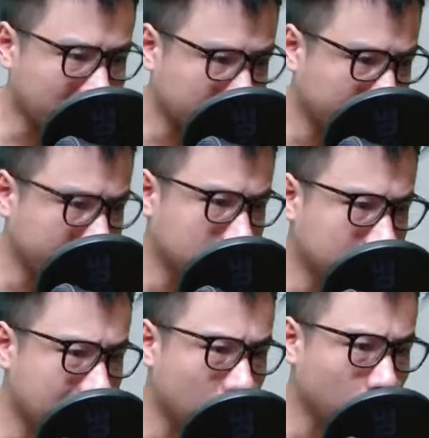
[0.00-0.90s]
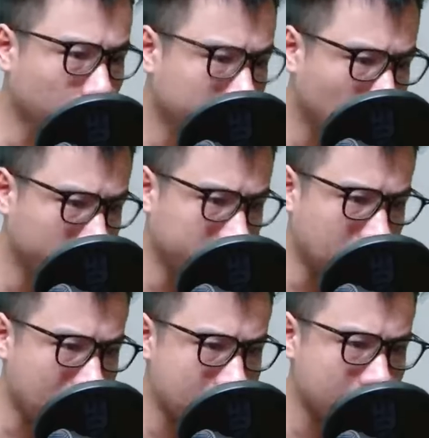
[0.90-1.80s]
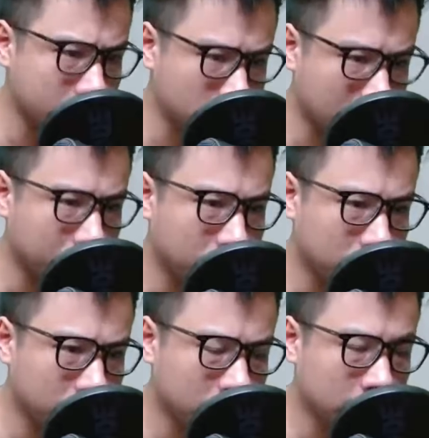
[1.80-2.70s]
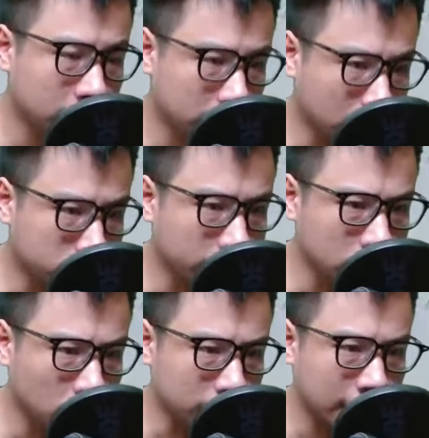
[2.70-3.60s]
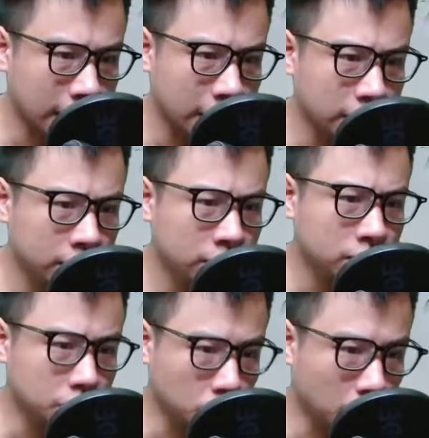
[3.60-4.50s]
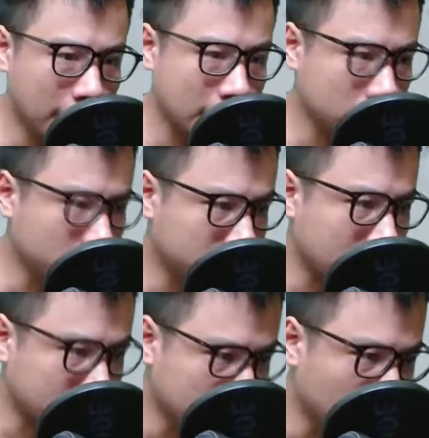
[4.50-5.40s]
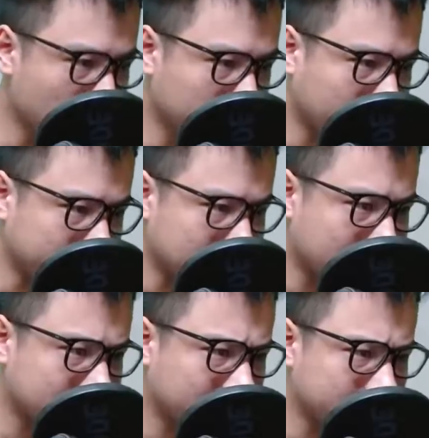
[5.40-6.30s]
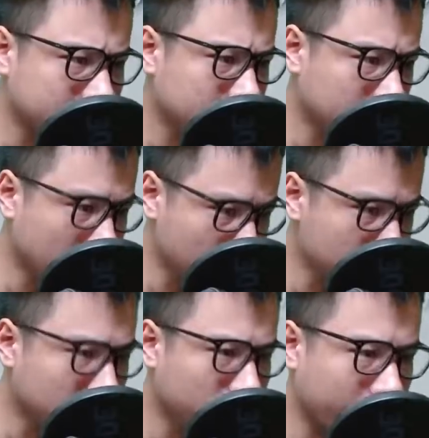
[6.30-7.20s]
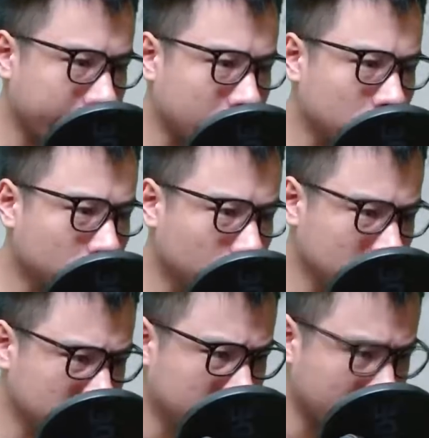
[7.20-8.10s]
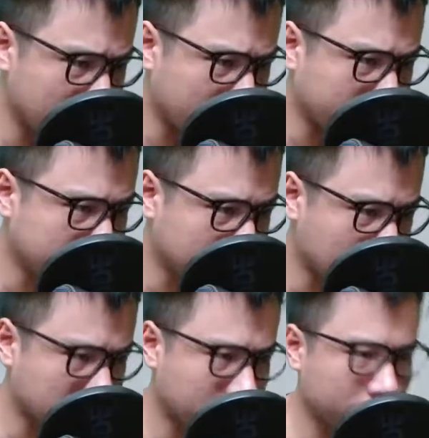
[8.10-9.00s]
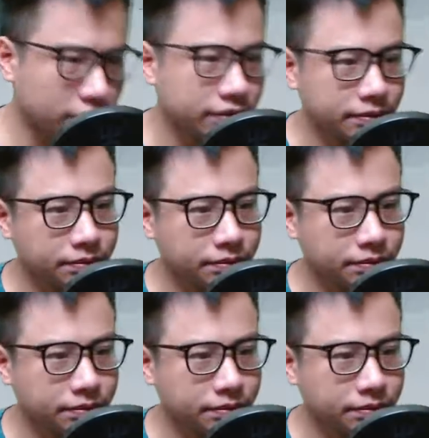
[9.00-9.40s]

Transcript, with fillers: bản thể chính là huyết quỷ mãng hay sao? Độc tính của ta, dù là cường giả tử huyền cảnh đại thành, nếu dính phải cũng chết là cái chắc đó